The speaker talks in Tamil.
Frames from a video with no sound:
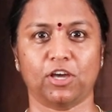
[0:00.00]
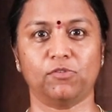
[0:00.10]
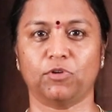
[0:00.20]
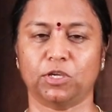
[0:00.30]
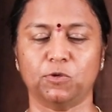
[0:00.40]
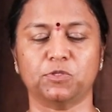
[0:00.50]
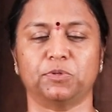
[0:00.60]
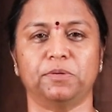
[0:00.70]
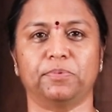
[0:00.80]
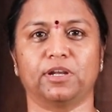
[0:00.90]
இந்த ஆயில் வாங்கி யூஸ்
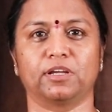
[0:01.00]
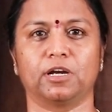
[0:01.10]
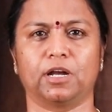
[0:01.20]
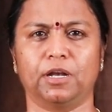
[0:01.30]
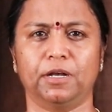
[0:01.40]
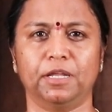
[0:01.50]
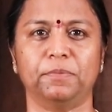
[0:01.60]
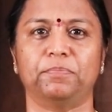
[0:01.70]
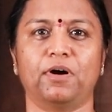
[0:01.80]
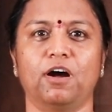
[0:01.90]
பண்ணி பாருங்கள்
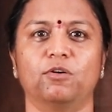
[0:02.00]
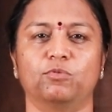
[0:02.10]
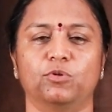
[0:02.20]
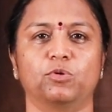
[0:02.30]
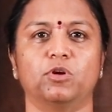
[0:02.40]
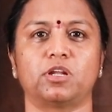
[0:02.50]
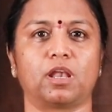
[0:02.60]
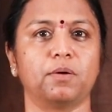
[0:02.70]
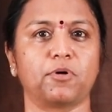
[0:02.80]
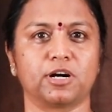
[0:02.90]
கண்டிப்பாக உங்களுக்குள்ளே
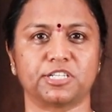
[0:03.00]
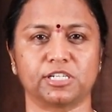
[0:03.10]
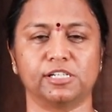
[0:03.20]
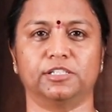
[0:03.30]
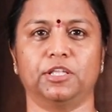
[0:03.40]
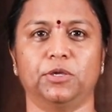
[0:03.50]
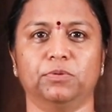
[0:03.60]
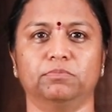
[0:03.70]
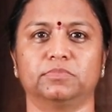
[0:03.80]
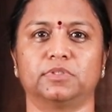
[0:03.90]
நல்ல மாற்றங்கள்
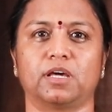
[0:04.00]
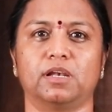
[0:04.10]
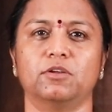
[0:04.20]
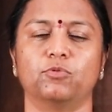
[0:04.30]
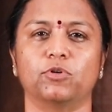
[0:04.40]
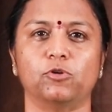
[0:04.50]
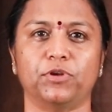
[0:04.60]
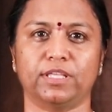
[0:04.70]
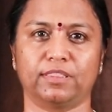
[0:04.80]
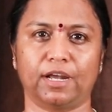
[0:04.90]
தெரியும் நல்ல
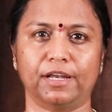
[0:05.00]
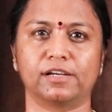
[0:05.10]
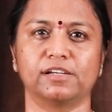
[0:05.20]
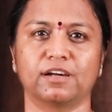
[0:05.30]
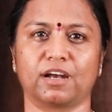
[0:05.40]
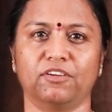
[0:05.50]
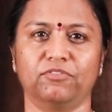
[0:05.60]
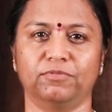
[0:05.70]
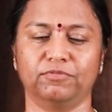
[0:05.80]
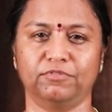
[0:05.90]
உங்களுடைய தேடல்களுக்கான
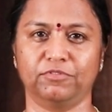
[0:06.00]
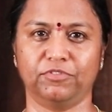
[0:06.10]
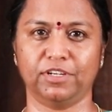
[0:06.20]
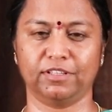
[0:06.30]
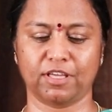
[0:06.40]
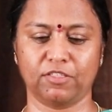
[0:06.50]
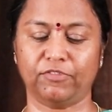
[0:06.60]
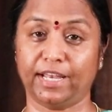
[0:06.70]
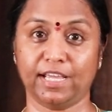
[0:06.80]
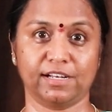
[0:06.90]
இப்படி ஏதாவது
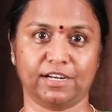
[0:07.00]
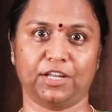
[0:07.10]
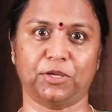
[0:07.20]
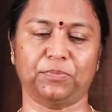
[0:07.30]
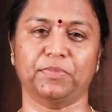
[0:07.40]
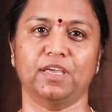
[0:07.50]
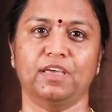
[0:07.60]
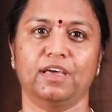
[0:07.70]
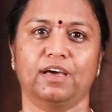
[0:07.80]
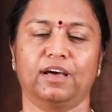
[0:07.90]
விடைகள் கிடைக்கும்
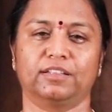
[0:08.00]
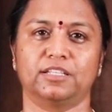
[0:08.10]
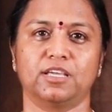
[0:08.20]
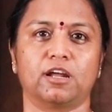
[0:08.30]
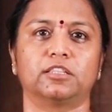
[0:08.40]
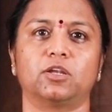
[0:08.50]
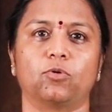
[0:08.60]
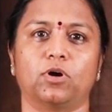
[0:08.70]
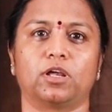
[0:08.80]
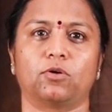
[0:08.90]
அந்த தியானத்தில்
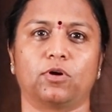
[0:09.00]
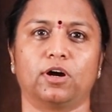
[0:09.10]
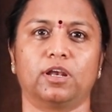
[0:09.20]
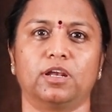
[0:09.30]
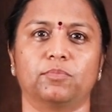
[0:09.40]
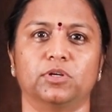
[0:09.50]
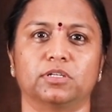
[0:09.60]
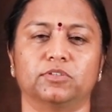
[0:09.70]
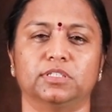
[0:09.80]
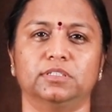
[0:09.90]
உட்கார உட்கார
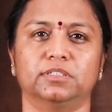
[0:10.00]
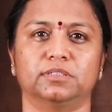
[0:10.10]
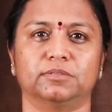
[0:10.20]
நம்மளுக்கு வந்து